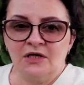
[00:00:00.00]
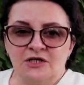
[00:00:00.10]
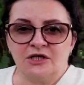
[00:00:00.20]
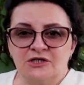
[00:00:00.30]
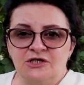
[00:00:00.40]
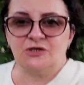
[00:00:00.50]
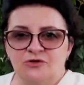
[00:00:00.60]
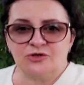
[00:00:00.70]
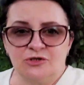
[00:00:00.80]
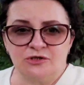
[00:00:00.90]
że gdzieś
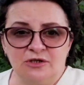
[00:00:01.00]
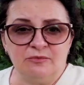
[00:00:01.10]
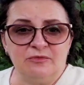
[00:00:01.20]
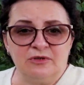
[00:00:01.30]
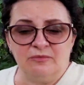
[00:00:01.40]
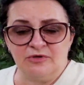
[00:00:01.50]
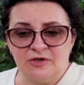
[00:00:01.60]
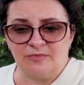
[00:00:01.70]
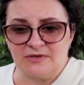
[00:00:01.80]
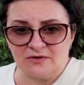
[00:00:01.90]
coś im nie
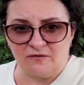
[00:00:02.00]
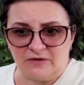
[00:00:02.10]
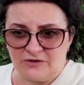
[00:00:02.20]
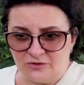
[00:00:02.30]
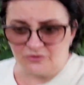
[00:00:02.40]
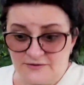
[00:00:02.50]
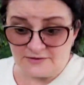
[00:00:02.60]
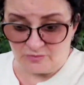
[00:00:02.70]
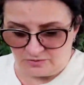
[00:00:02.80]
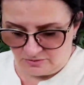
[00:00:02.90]
będzie pasować
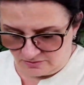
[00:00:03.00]
rodzicom